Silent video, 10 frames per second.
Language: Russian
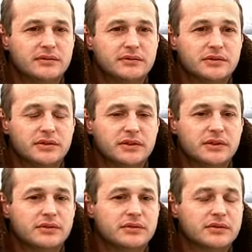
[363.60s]
вот,
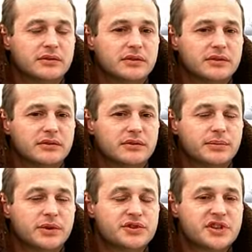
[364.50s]
но
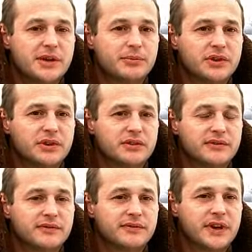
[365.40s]
получаем мы
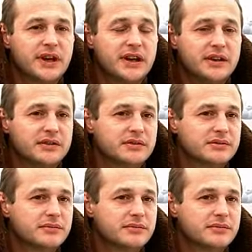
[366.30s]
в реале